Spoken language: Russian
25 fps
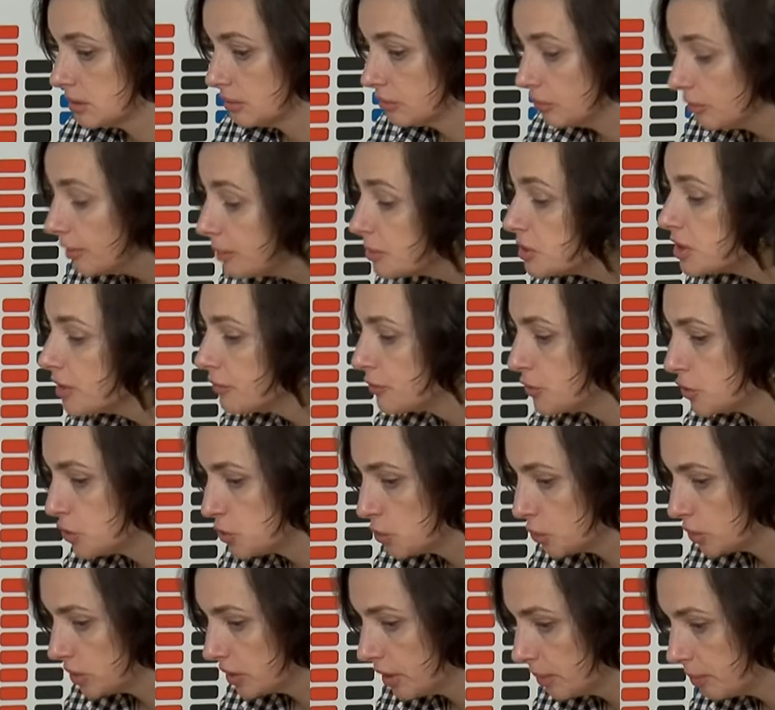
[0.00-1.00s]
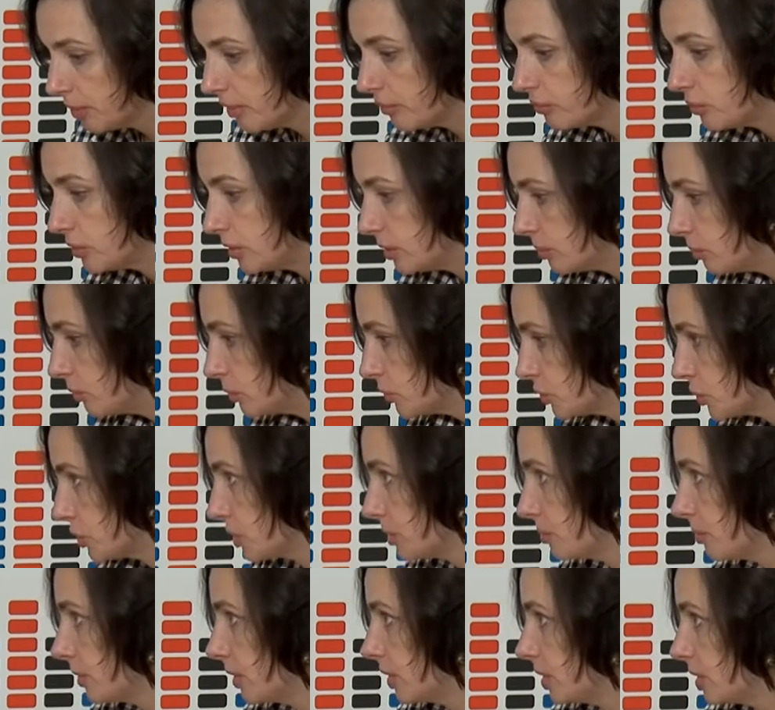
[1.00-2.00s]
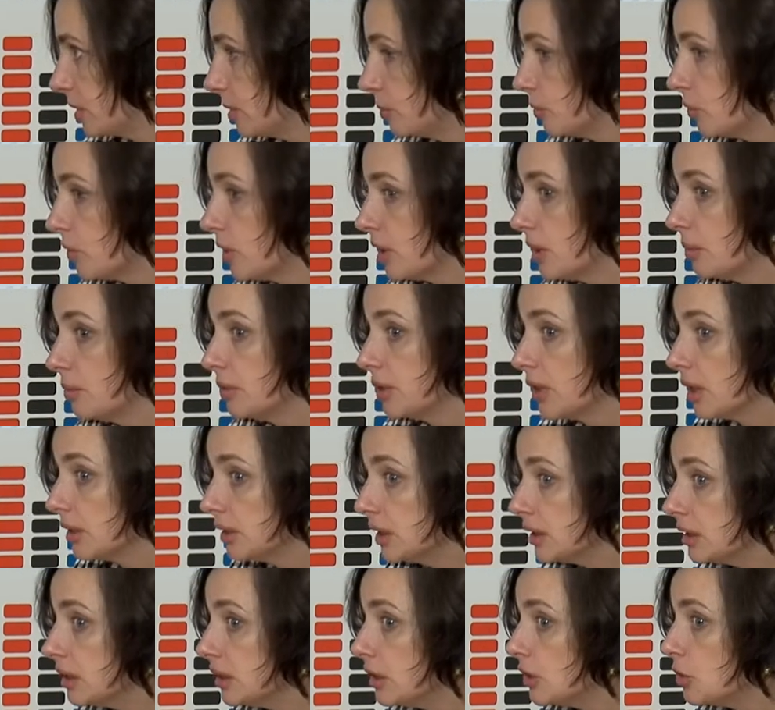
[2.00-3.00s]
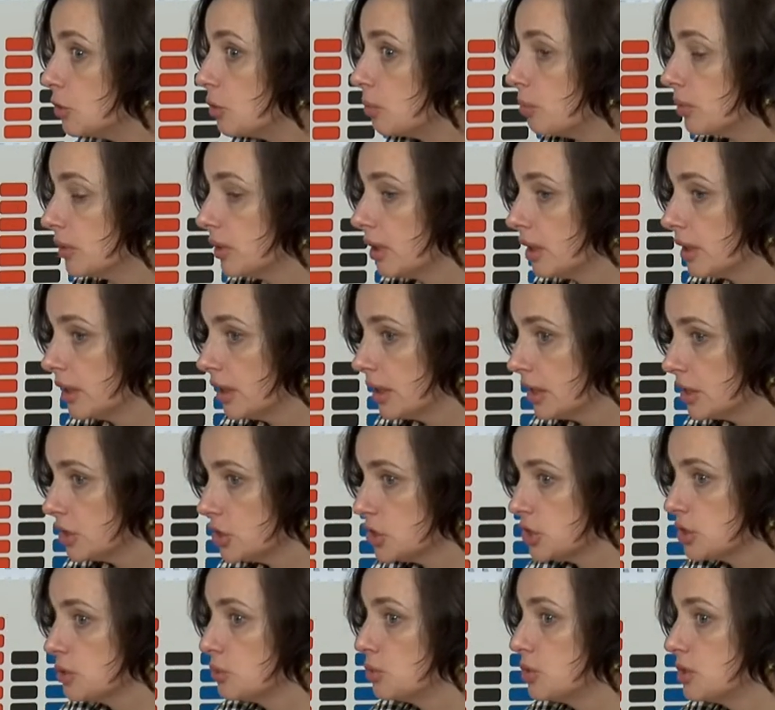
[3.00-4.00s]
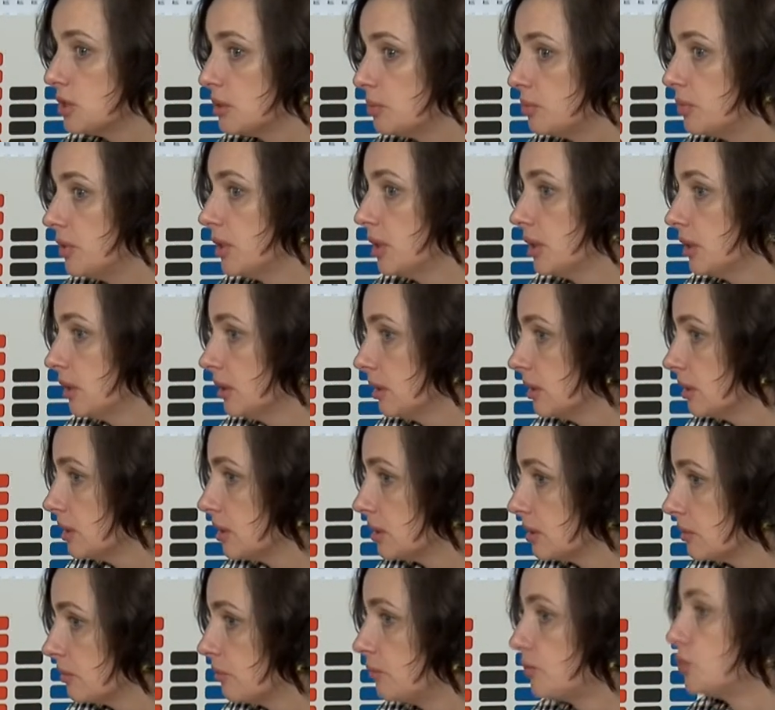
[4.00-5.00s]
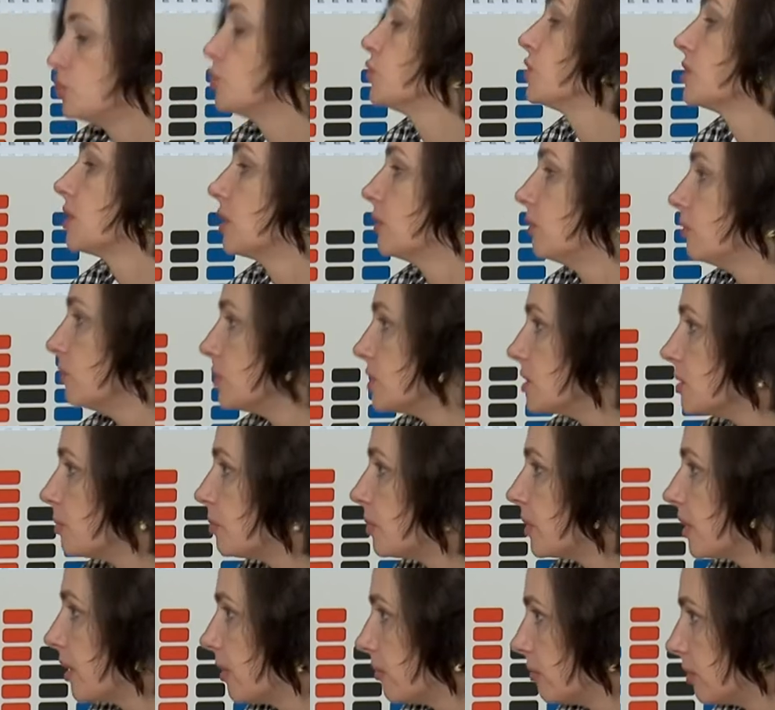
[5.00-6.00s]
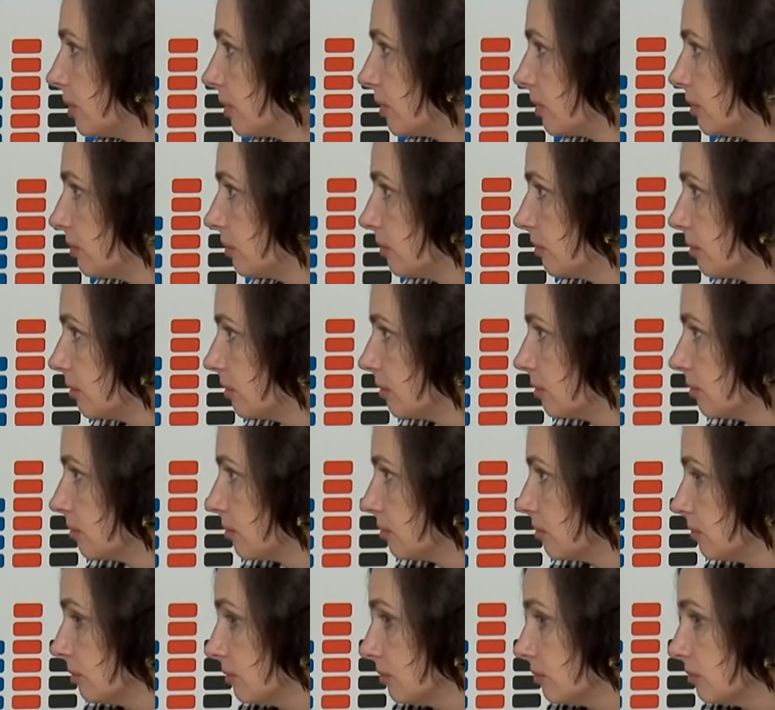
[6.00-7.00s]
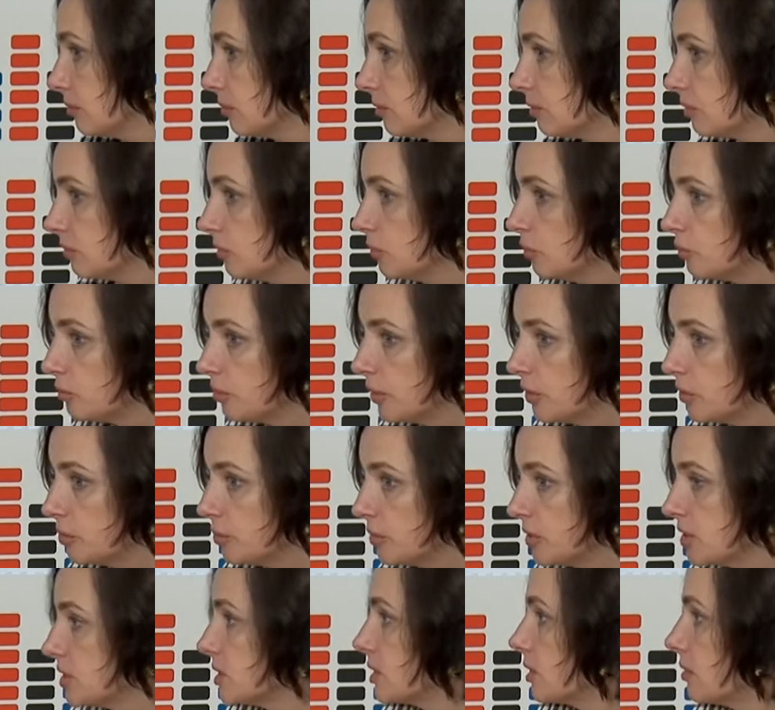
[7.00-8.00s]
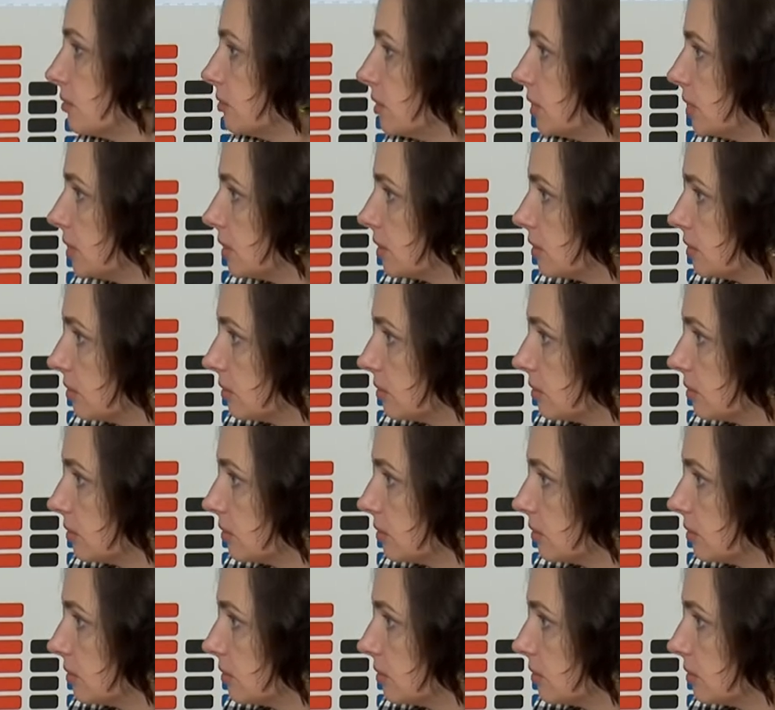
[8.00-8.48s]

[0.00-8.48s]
ну, вообще все, да, по воле Божьей, поэтому как бы, когда ты на нее полагаешься, у тебя все становится правильно, ну, в моем представлении.